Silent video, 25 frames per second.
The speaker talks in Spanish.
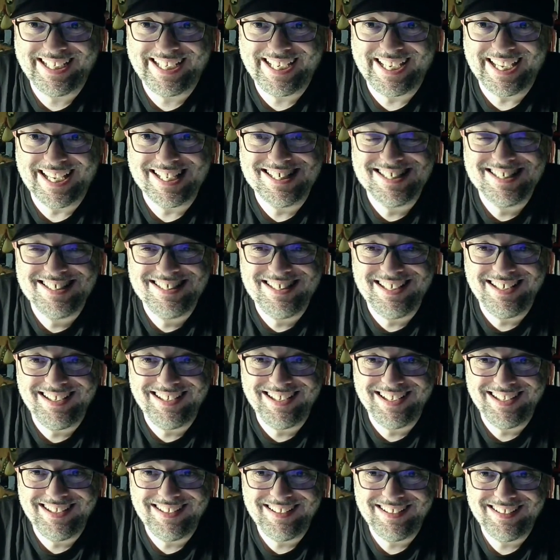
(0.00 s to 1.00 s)
que
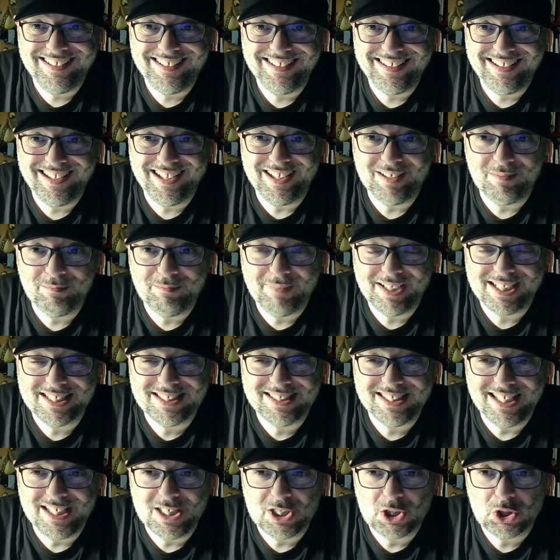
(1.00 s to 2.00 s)
sigue en
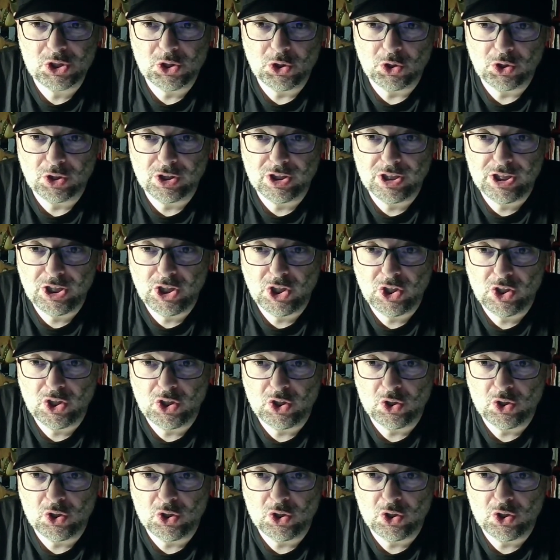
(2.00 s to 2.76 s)
marcha el sorteo